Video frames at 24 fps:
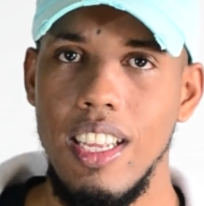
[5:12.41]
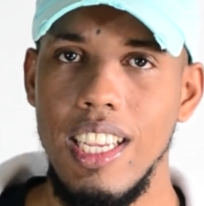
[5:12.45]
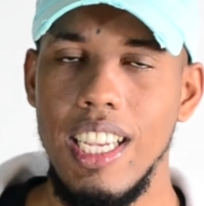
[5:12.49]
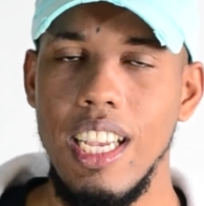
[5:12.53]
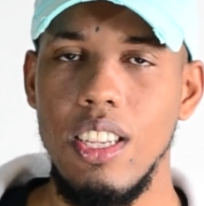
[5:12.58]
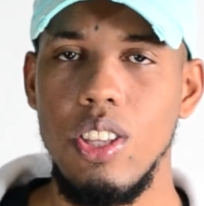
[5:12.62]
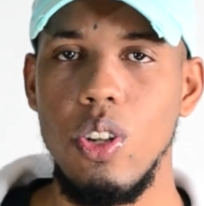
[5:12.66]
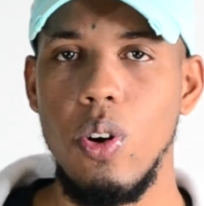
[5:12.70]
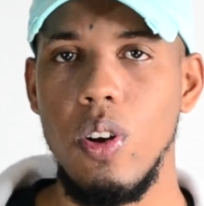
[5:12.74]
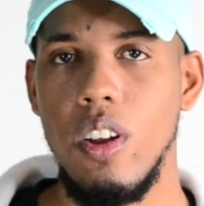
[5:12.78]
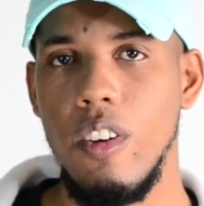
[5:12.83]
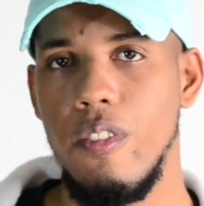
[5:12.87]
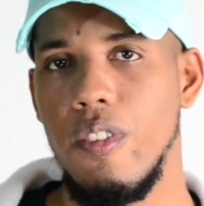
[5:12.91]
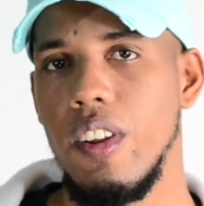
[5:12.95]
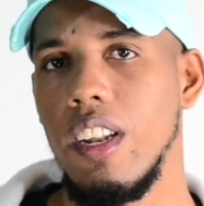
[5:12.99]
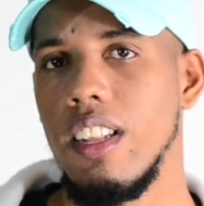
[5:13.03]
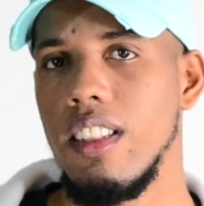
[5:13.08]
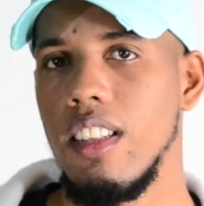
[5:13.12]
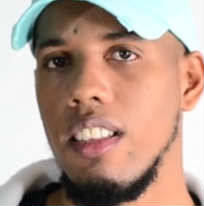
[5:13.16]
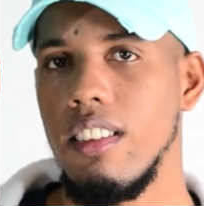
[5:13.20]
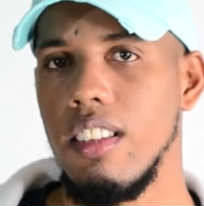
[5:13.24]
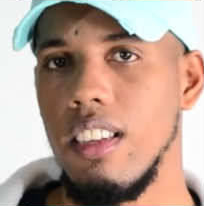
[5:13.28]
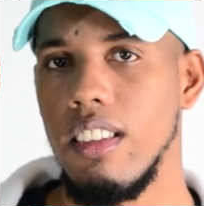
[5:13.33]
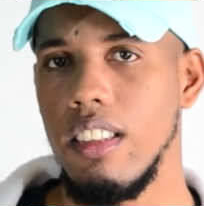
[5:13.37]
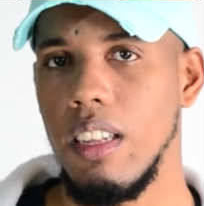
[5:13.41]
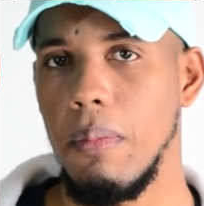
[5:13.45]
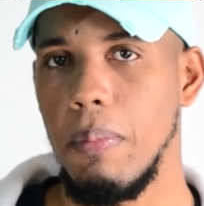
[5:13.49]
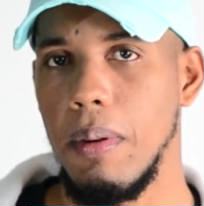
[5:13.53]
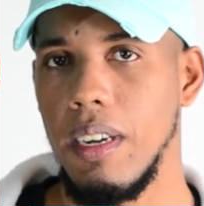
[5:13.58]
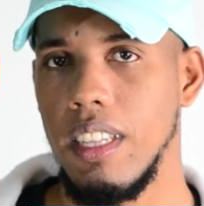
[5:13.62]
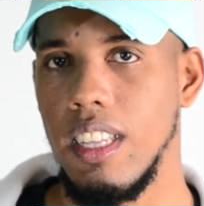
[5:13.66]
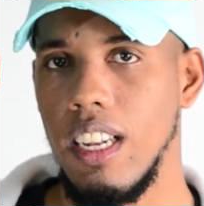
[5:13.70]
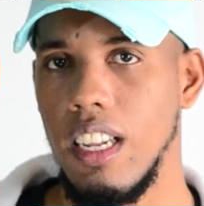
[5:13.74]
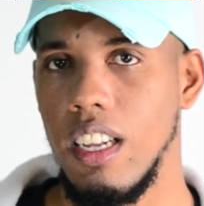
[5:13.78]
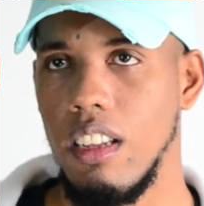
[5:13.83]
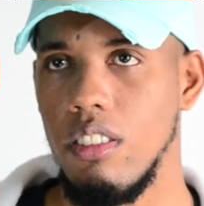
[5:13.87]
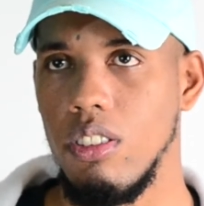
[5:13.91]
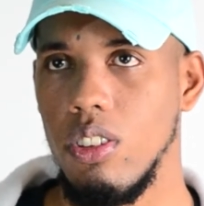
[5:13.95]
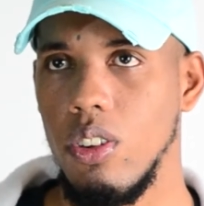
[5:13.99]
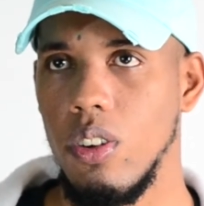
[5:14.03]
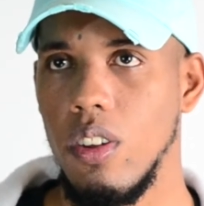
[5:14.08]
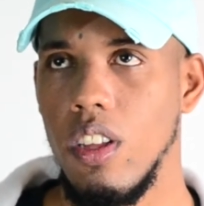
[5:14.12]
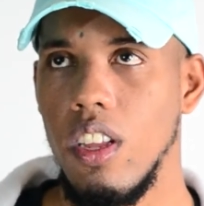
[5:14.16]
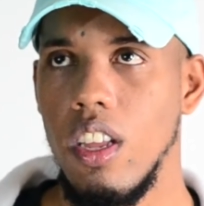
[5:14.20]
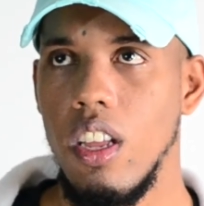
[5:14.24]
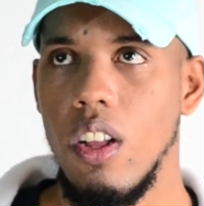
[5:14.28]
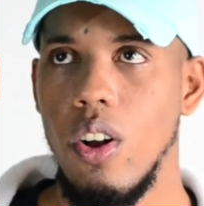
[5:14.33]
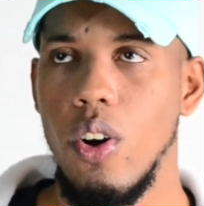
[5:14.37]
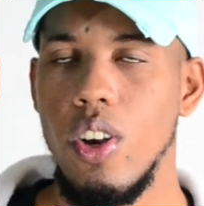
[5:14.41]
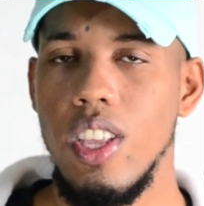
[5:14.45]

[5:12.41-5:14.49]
Y eso es lo que Philip dice en esta parte de la canción.